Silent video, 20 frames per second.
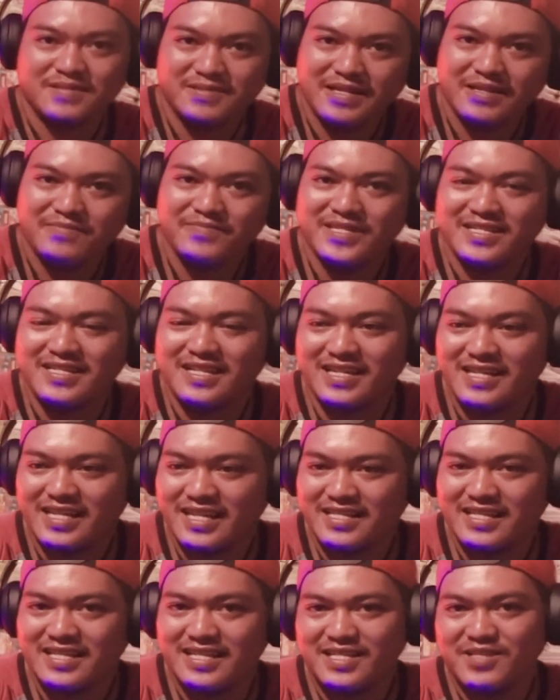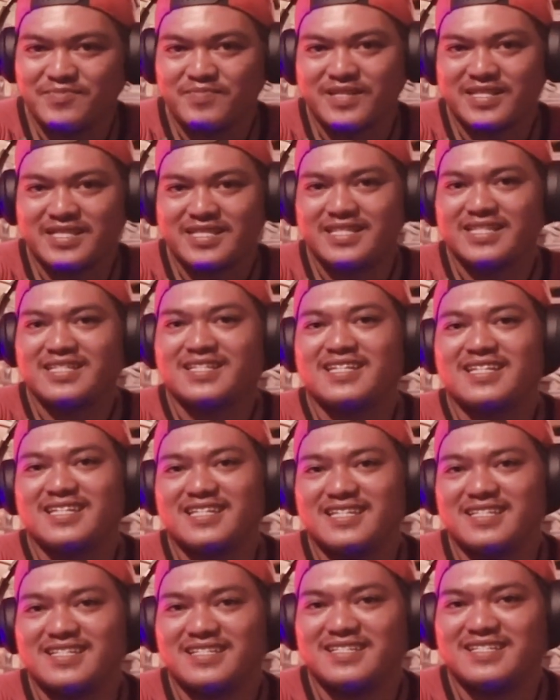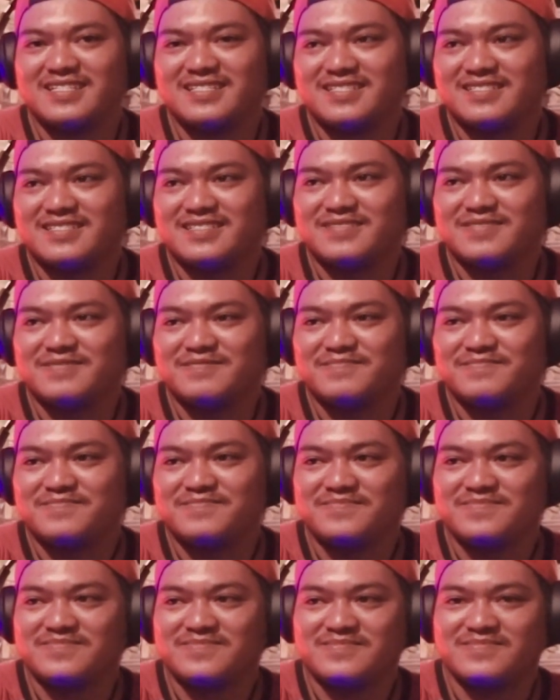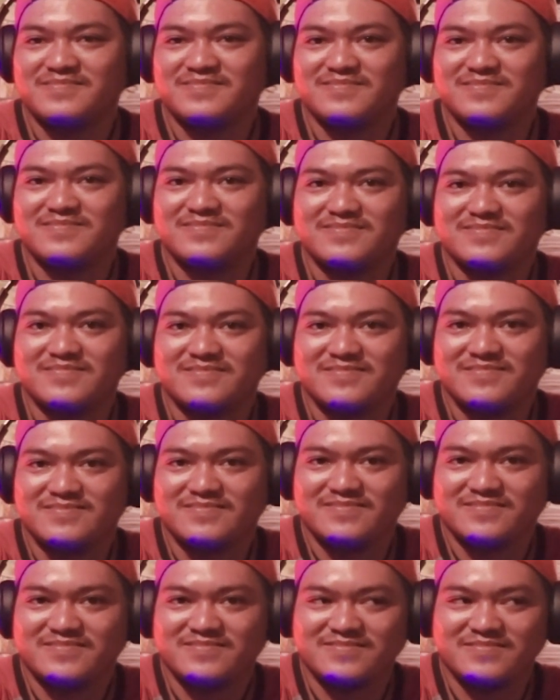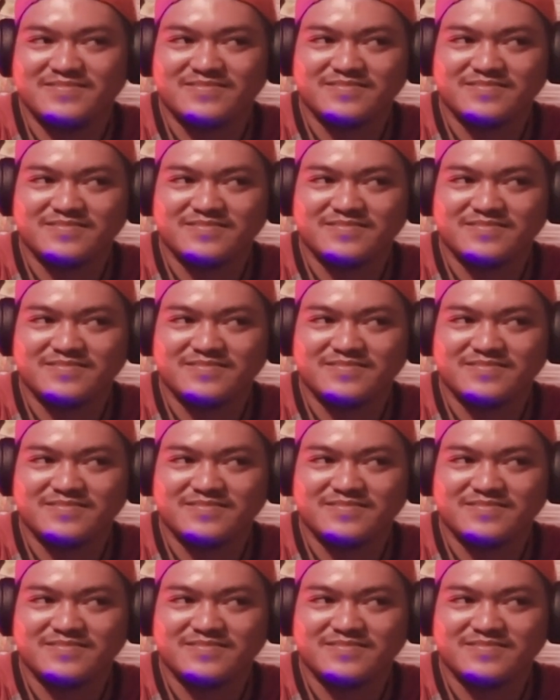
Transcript: nah bisa lihatnya seperti ini. Oke, sudah kelihatan? Oke,